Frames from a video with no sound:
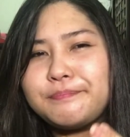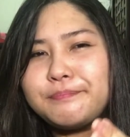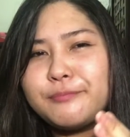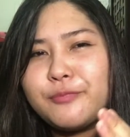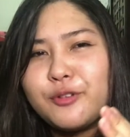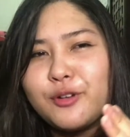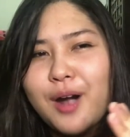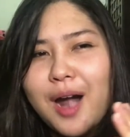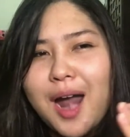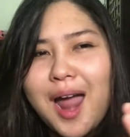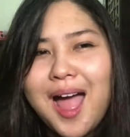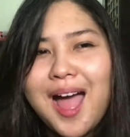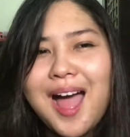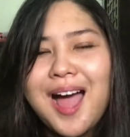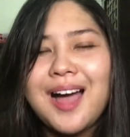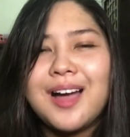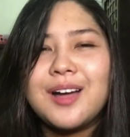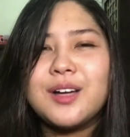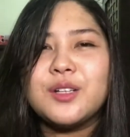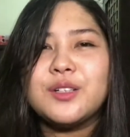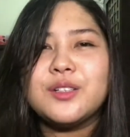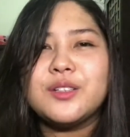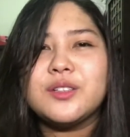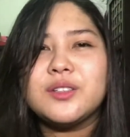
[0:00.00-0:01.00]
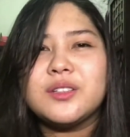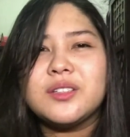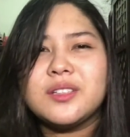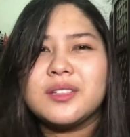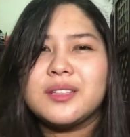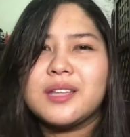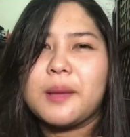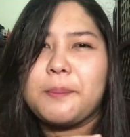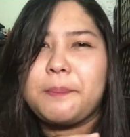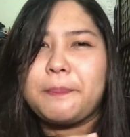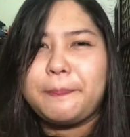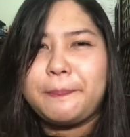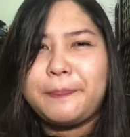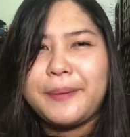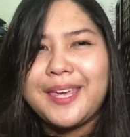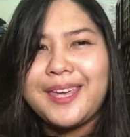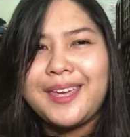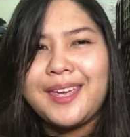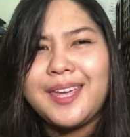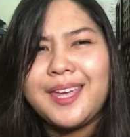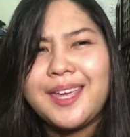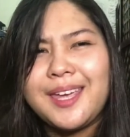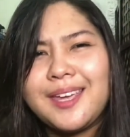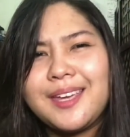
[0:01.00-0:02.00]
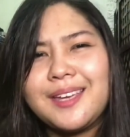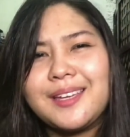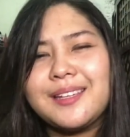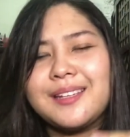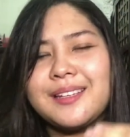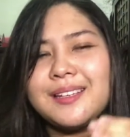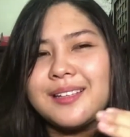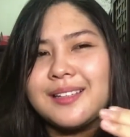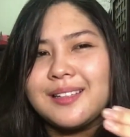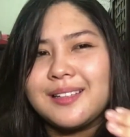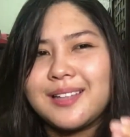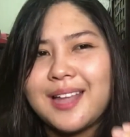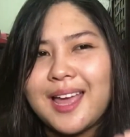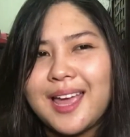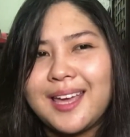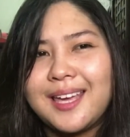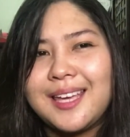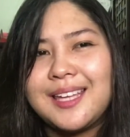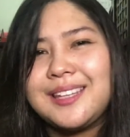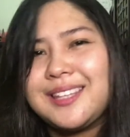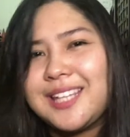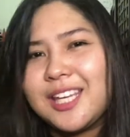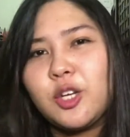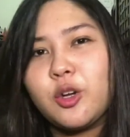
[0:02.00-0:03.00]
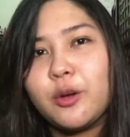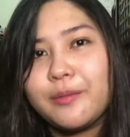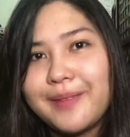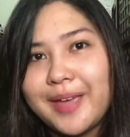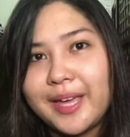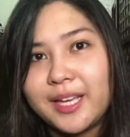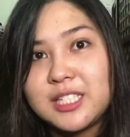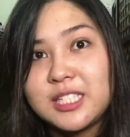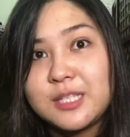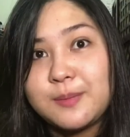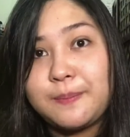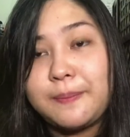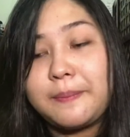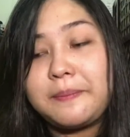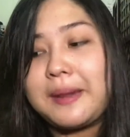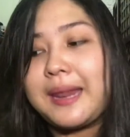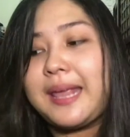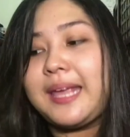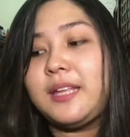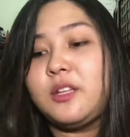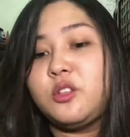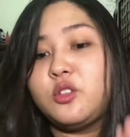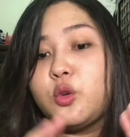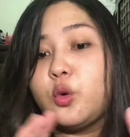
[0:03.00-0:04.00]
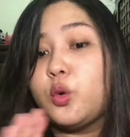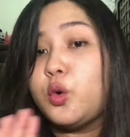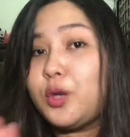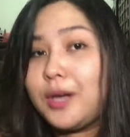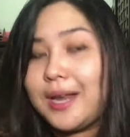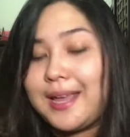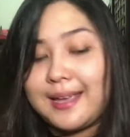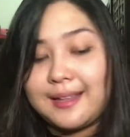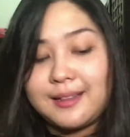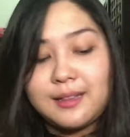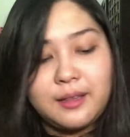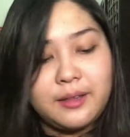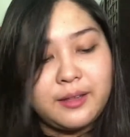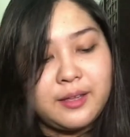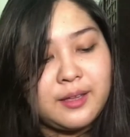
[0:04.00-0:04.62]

brown na pink na hindi ko ma-explain ulit.